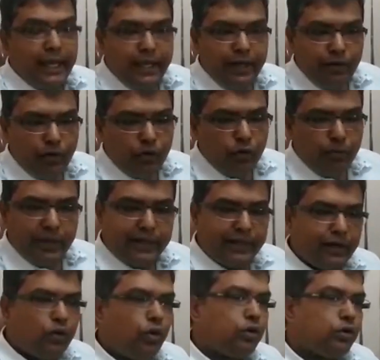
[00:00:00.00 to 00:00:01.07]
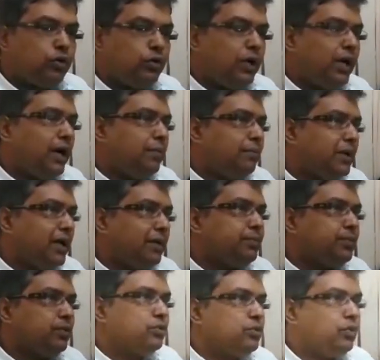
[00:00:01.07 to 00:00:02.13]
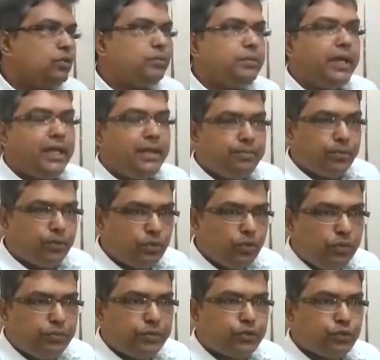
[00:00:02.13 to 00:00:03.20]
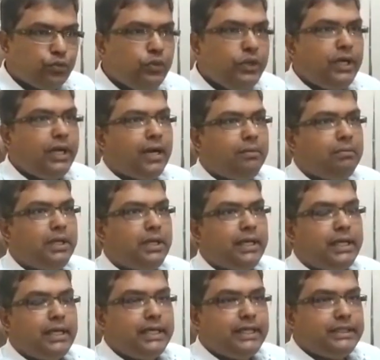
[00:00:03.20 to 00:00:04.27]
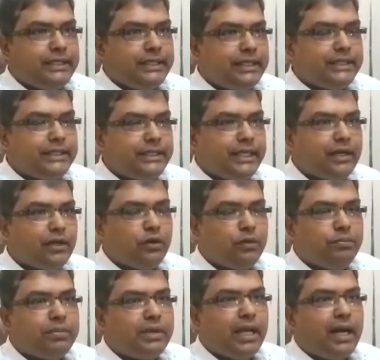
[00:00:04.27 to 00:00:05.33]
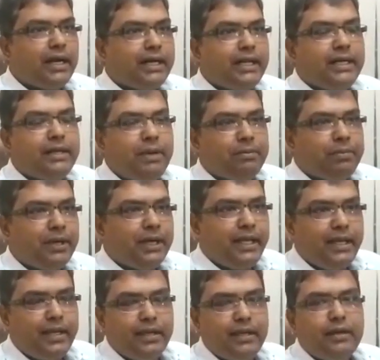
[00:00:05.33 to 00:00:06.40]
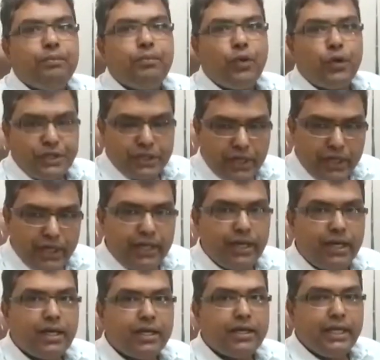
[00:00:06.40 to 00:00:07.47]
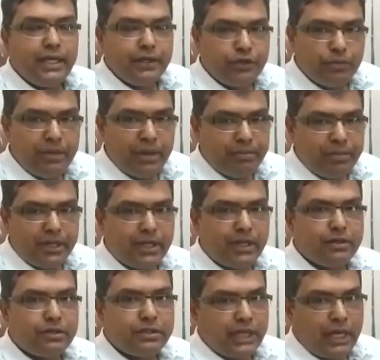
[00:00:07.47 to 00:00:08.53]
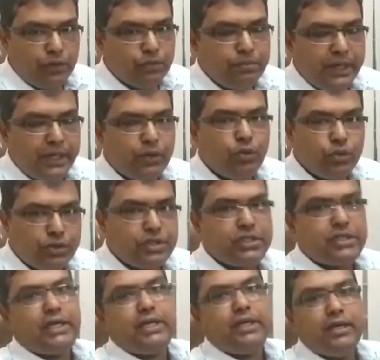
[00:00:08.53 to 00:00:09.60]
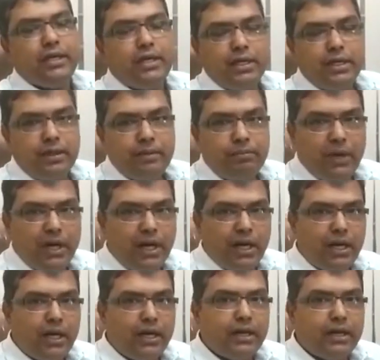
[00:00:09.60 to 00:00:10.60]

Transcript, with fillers: এই রকম একটা ঘটনা আমরা প্রথম এই প্রথম শুনলাম যে যে এরকম ব্লাডের ব্যাপারে পয়সা নেওয়ার এইসব ব্যাপারটা চালু মানে হচ্ছে বা